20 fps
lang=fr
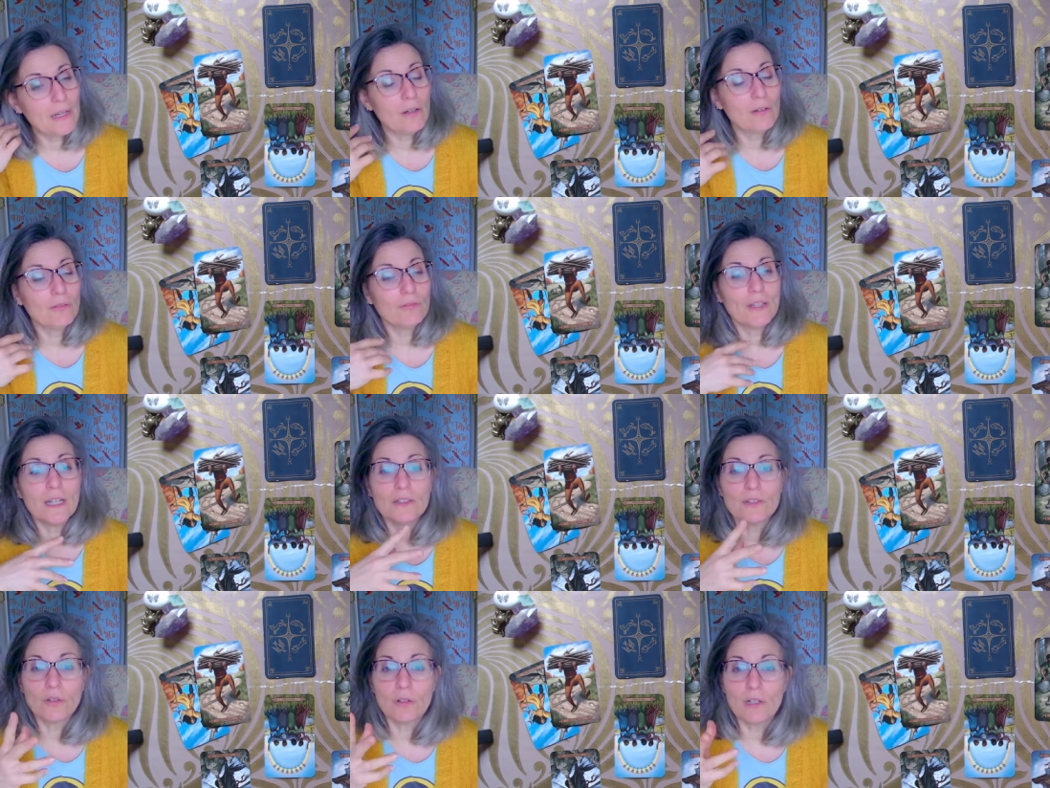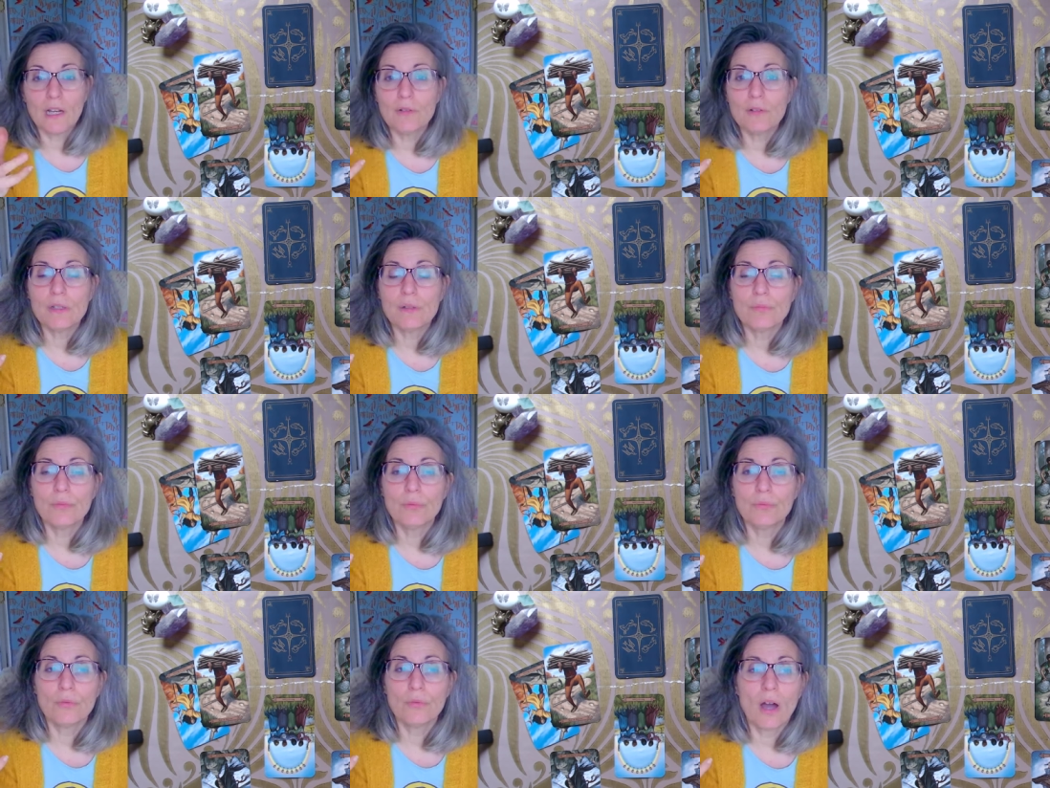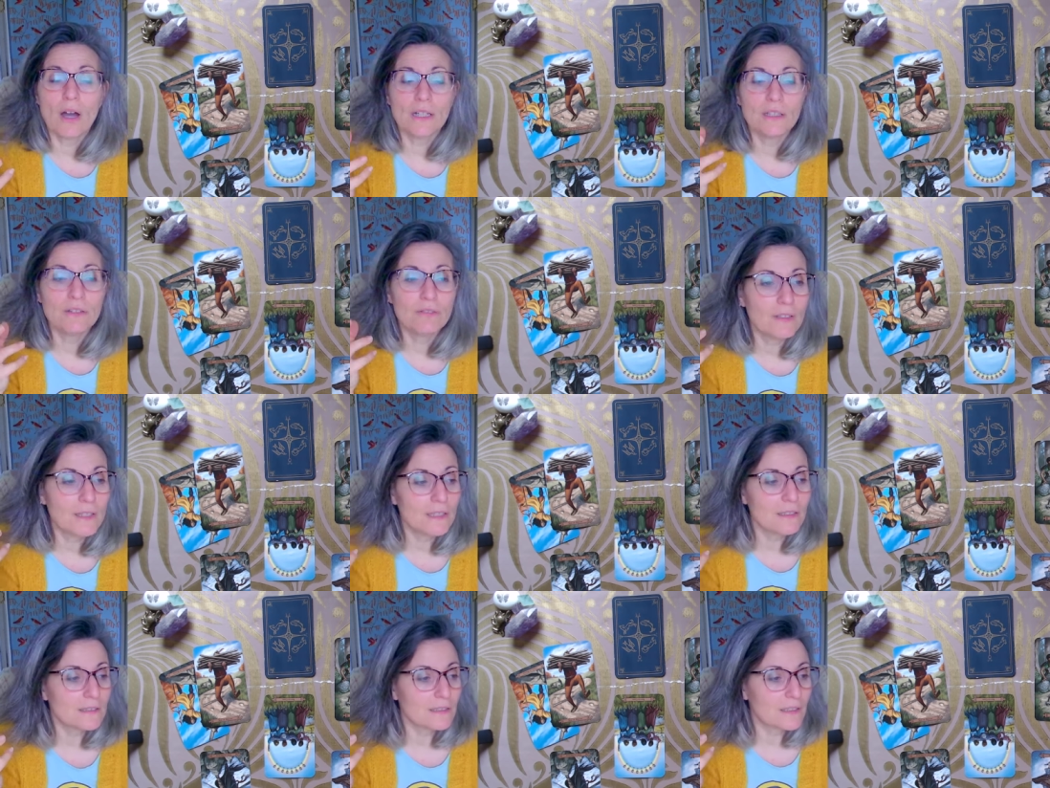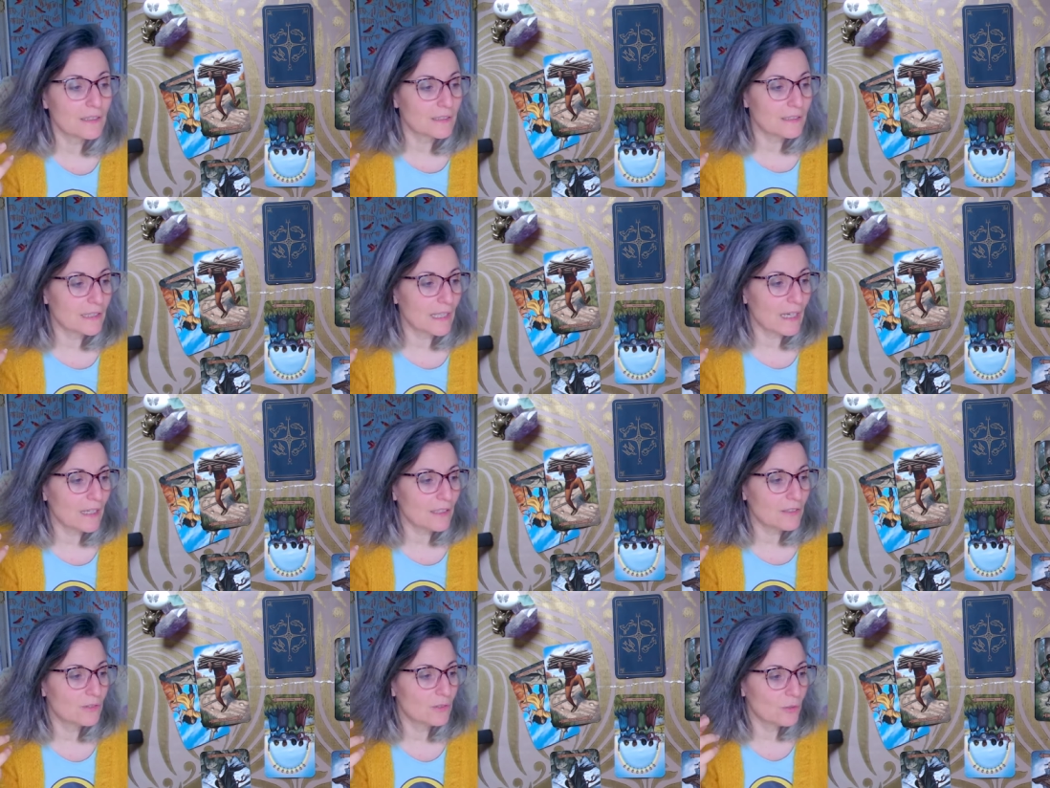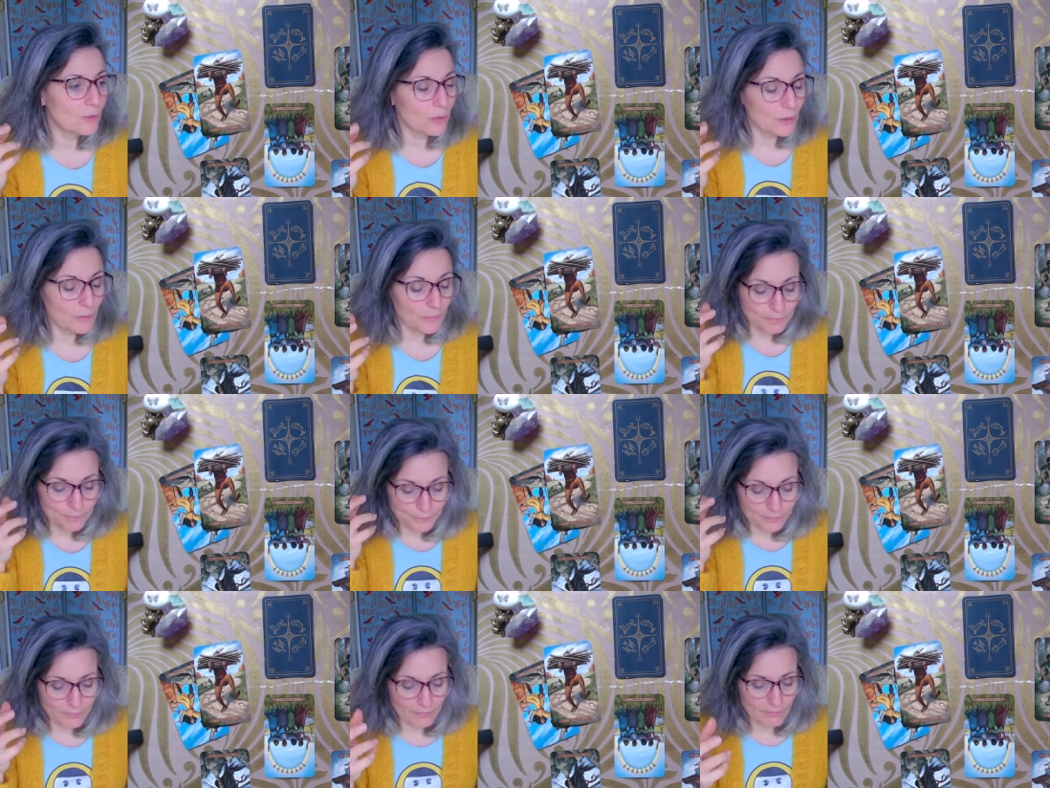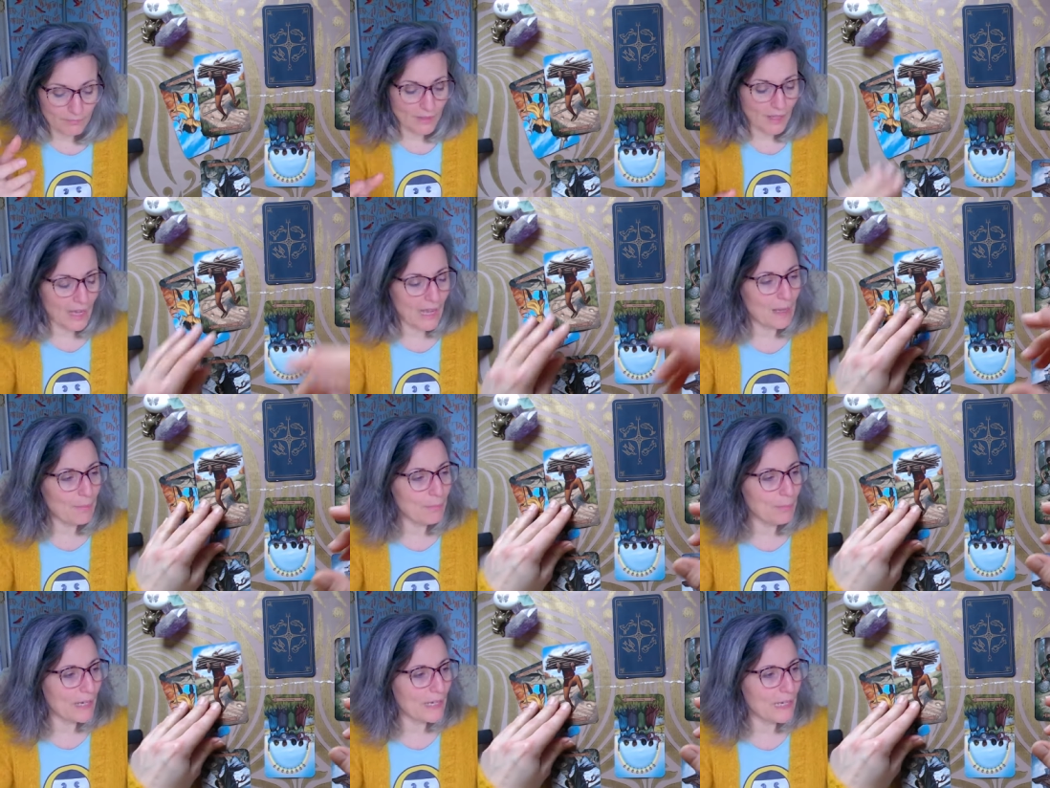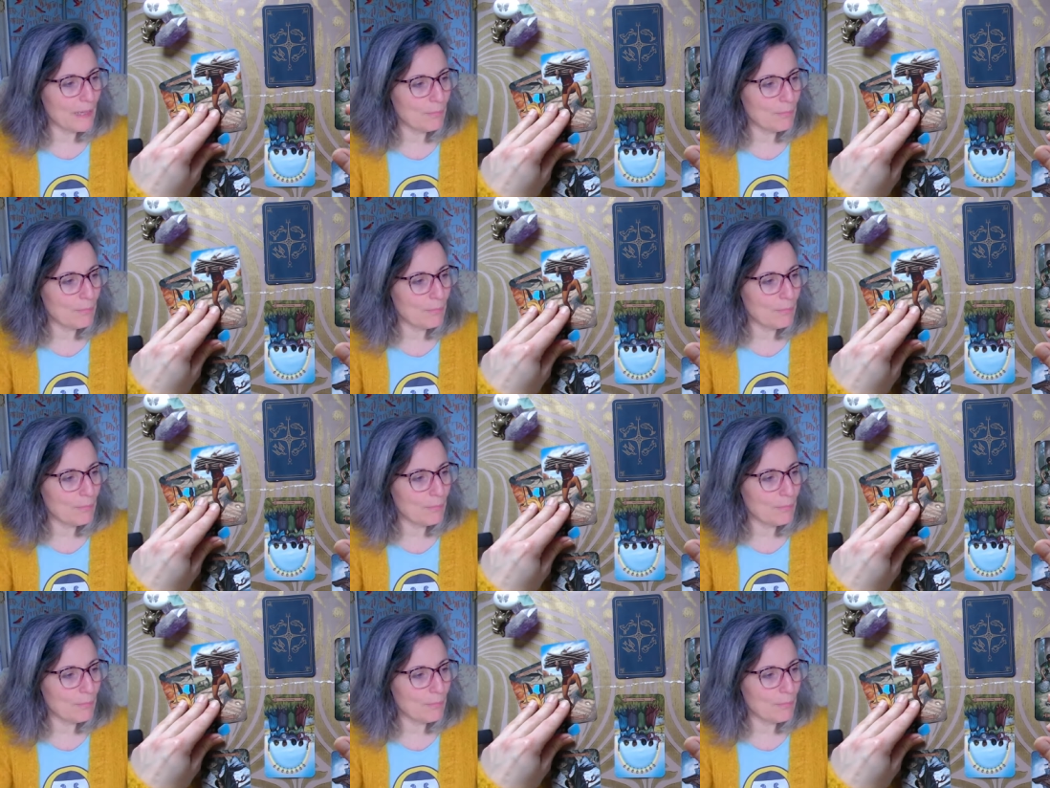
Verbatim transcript: l'envers, dans là où il vous faut arriver, cette carte de après la